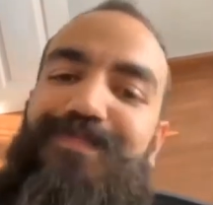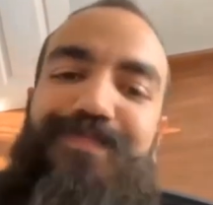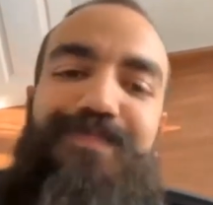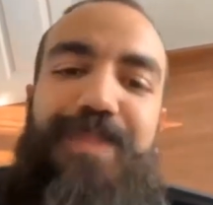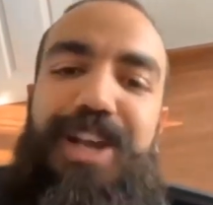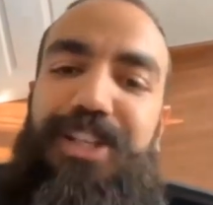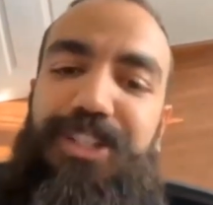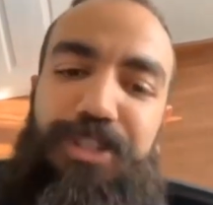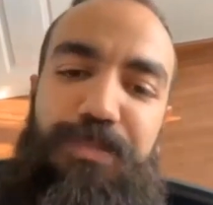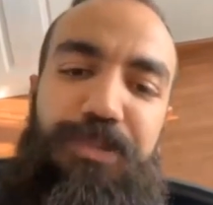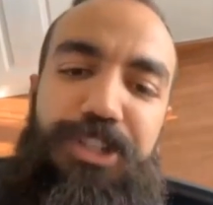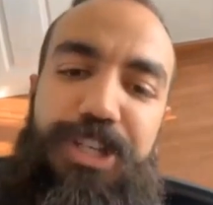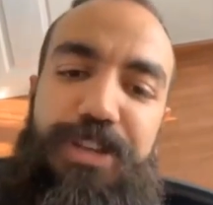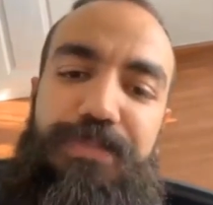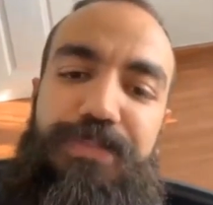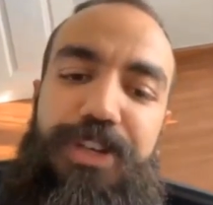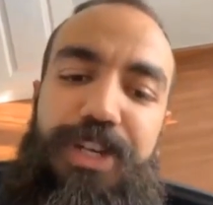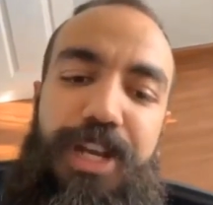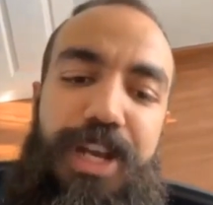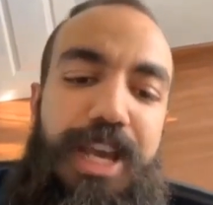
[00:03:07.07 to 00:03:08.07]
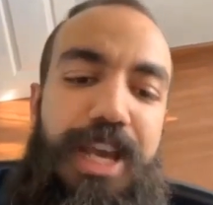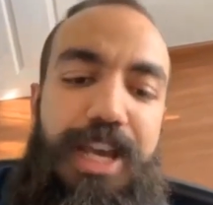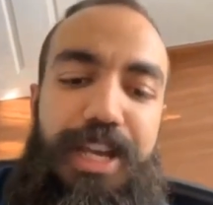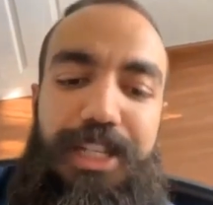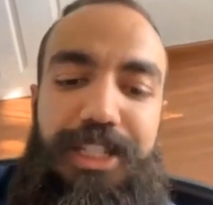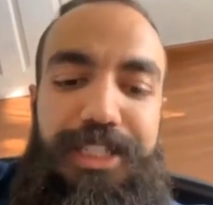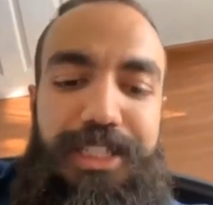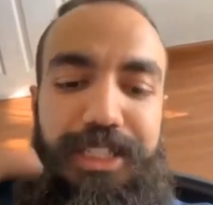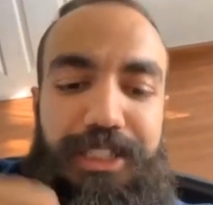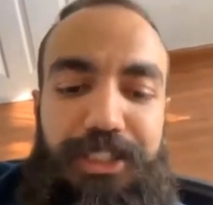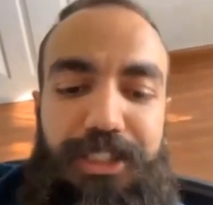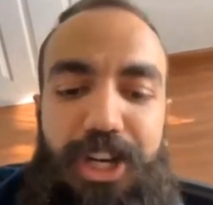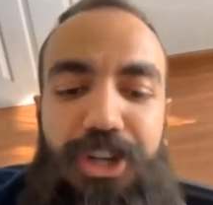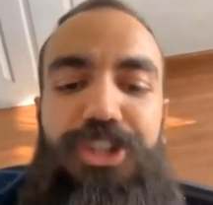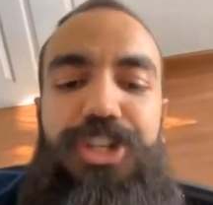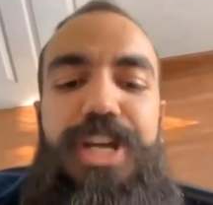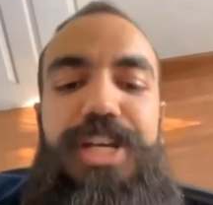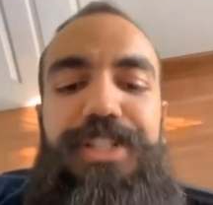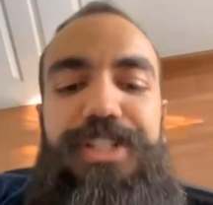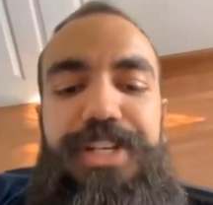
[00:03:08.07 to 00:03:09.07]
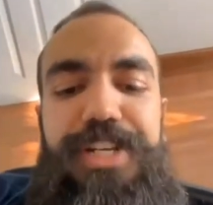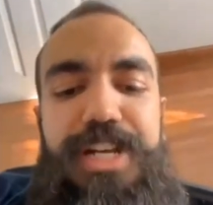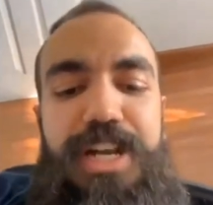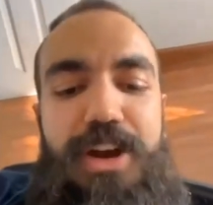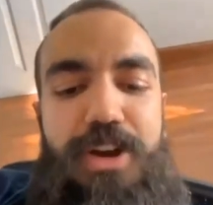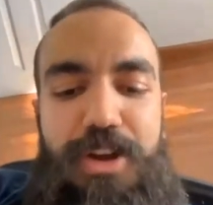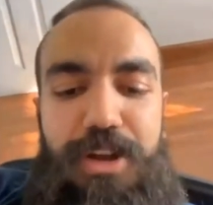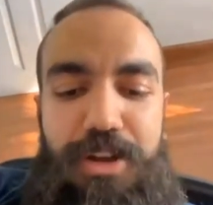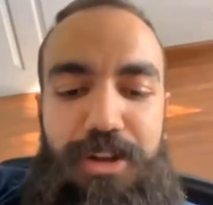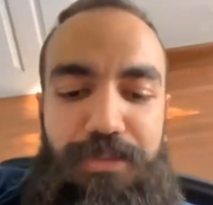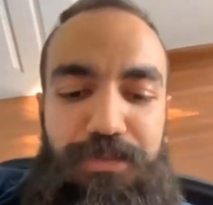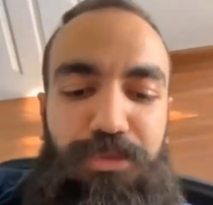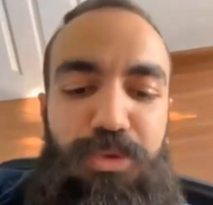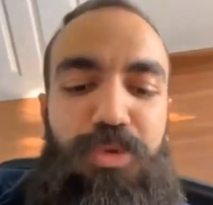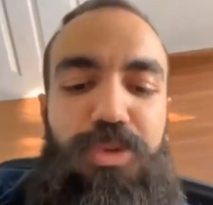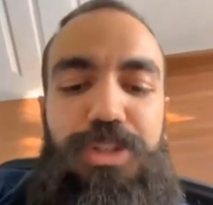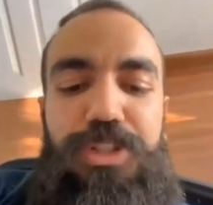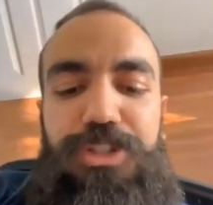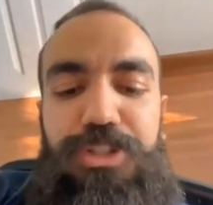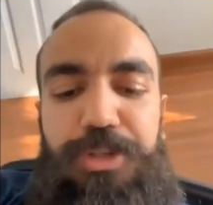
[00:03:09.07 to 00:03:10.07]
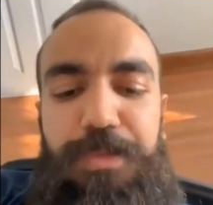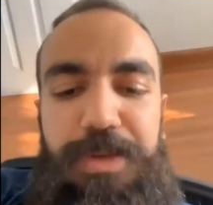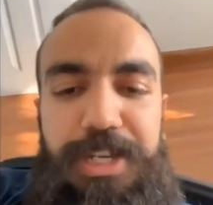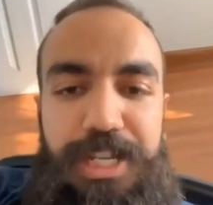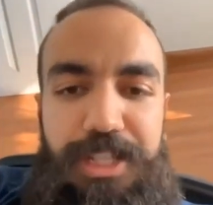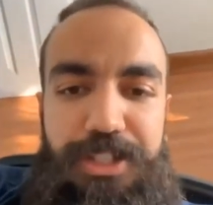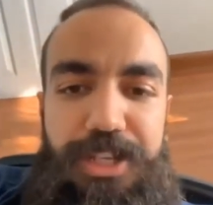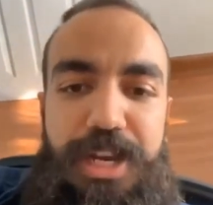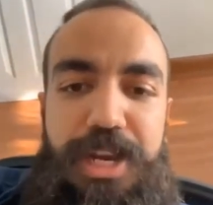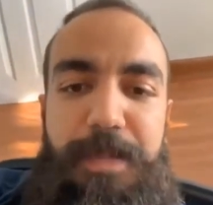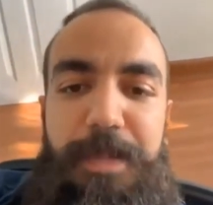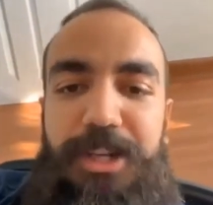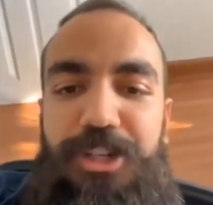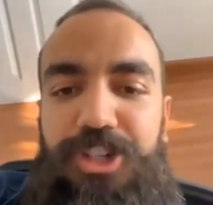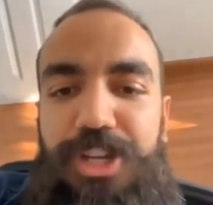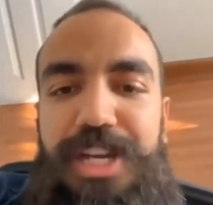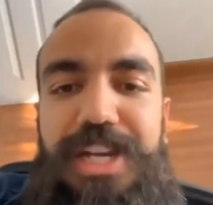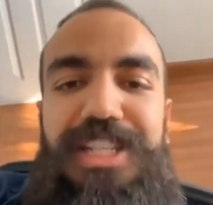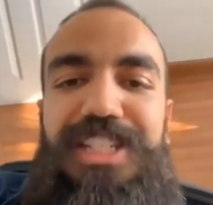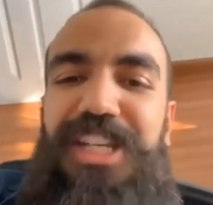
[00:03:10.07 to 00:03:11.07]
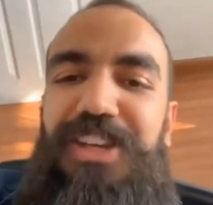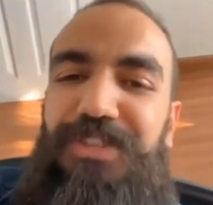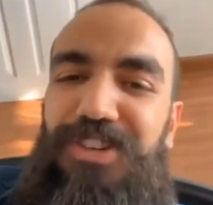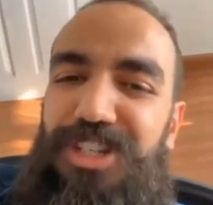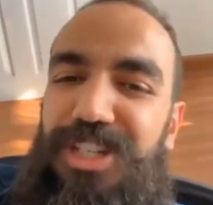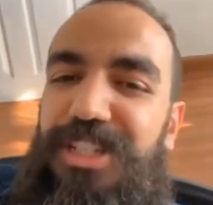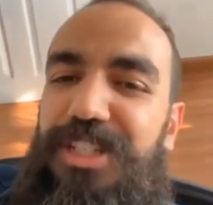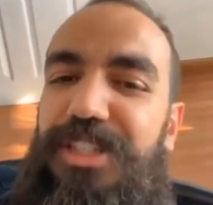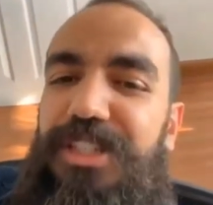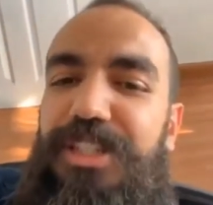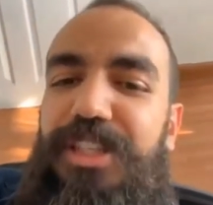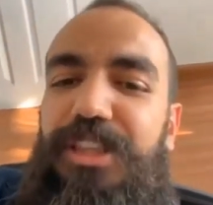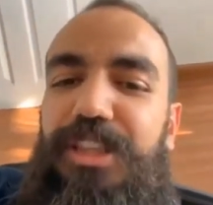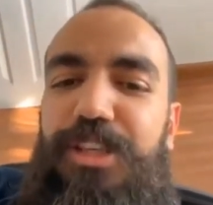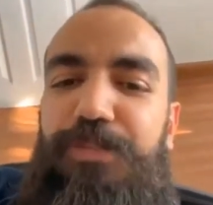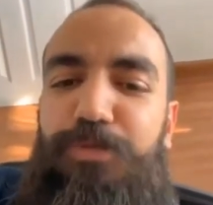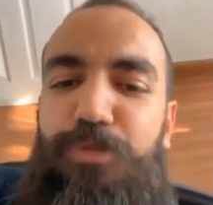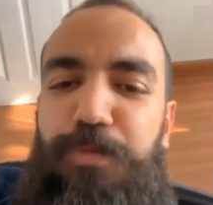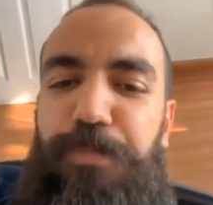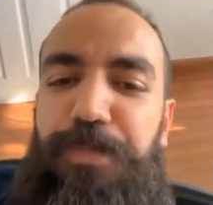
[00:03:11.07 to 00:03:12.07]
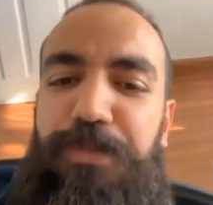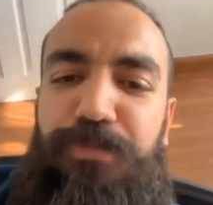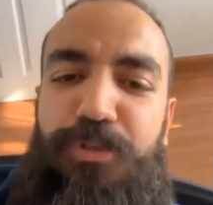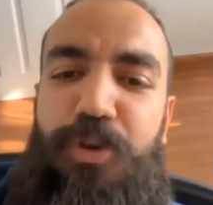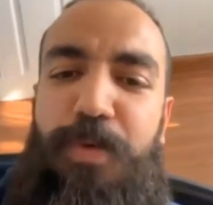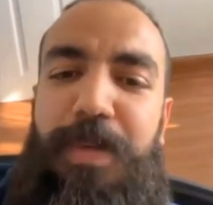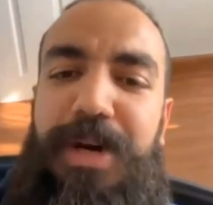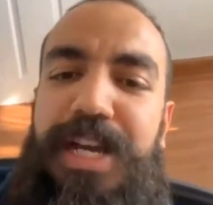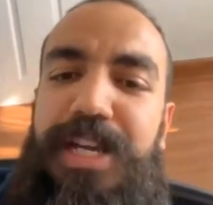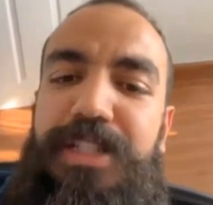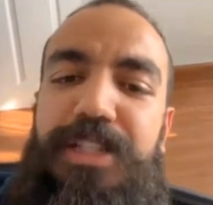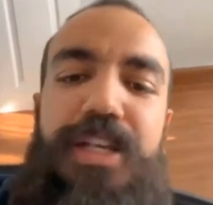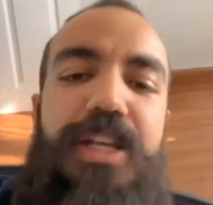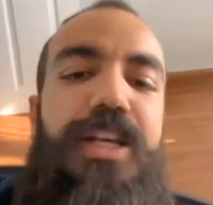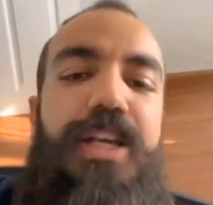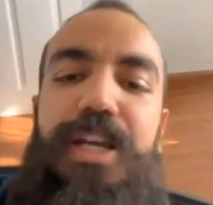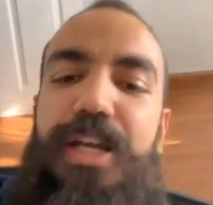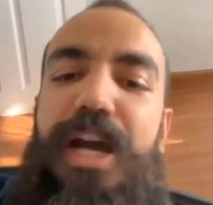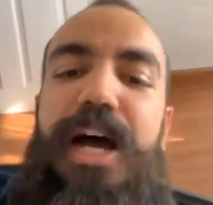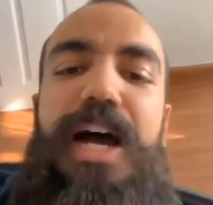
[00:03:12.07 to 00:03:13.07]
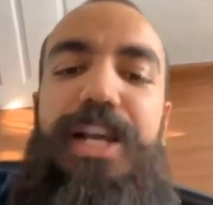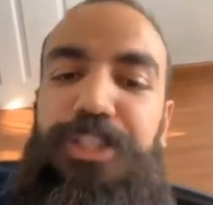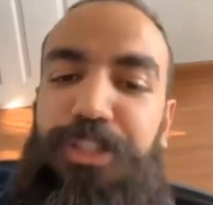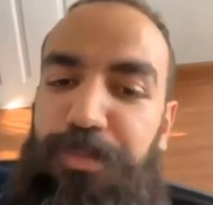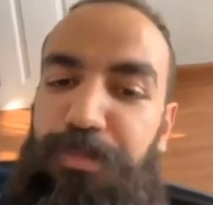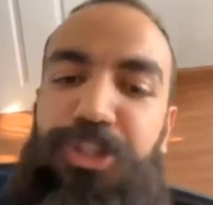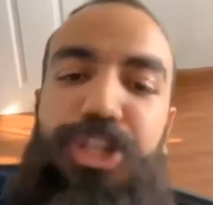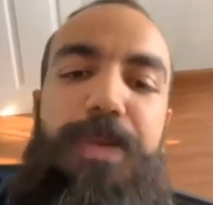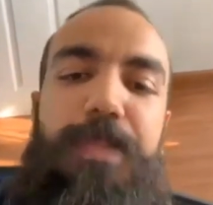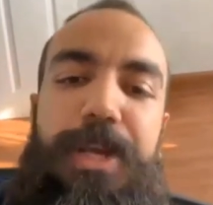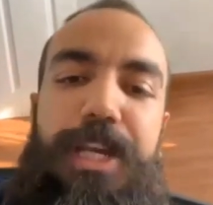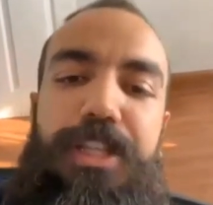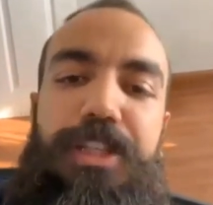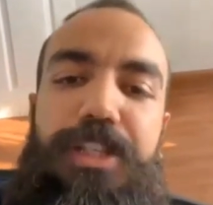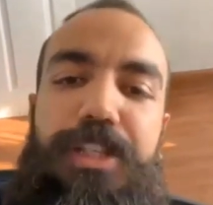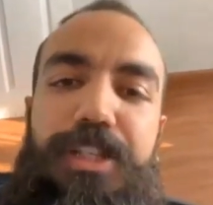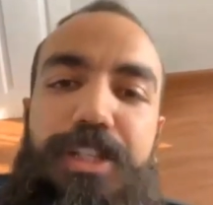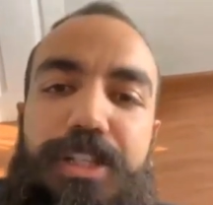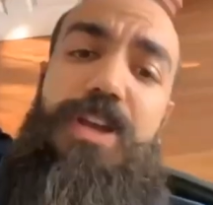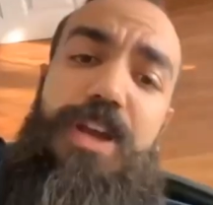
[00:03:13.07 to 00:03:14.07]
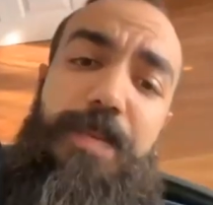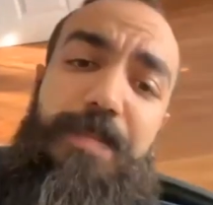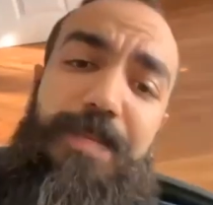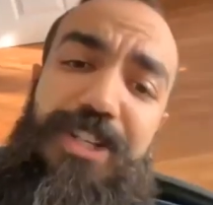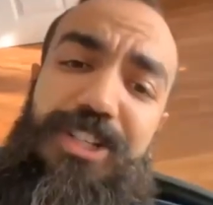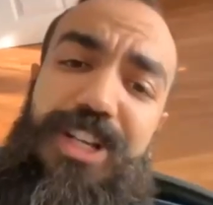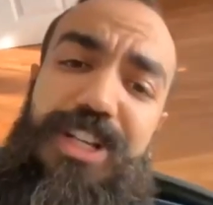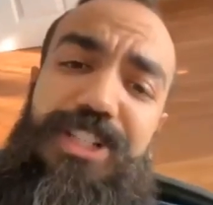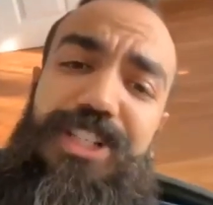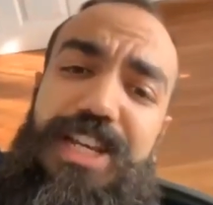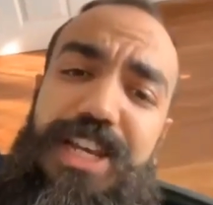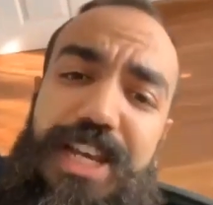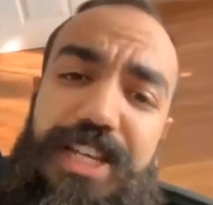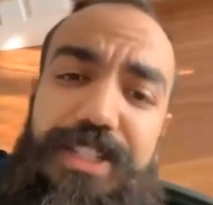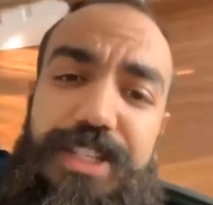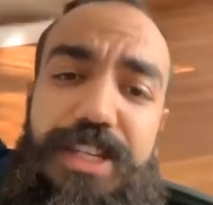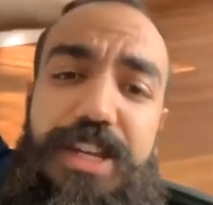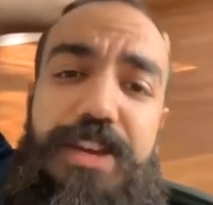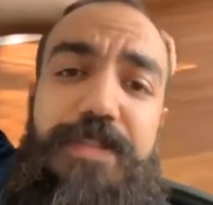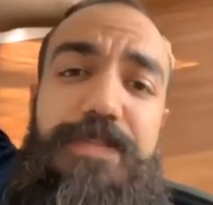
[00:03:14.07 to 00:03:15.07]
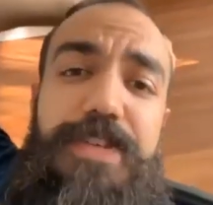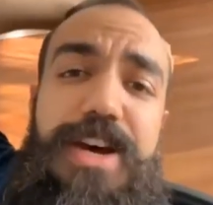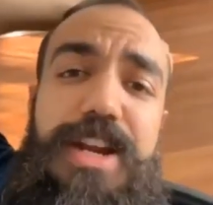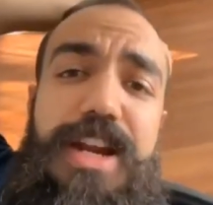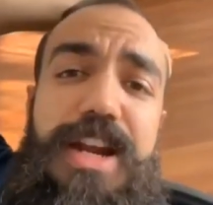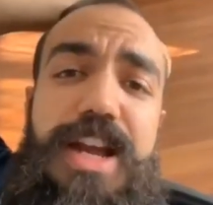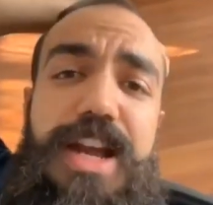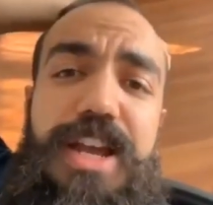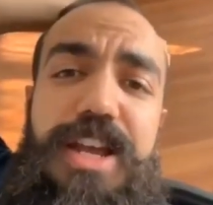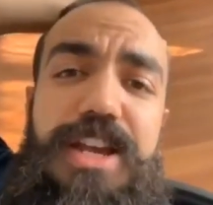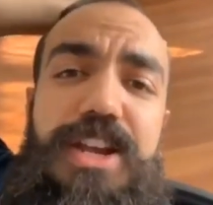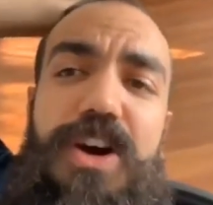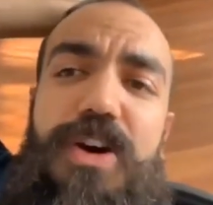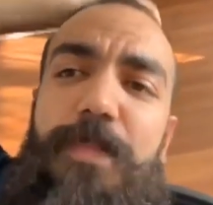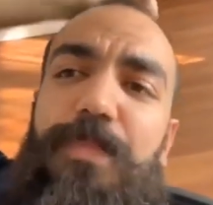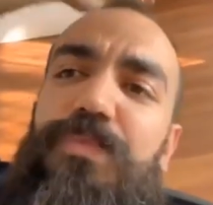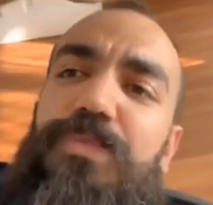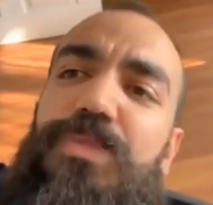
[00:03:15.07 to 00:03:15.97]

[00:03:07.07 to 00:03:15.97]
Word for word: ما تمشي فين كنت كطرح شي اسئله في دوك الثمانيه ديال المجالات كيفاش غادي تزيد ديفلوبي فيهم راسك غادي تمشي بعيد مثال ديال الاسئله الفارغه هي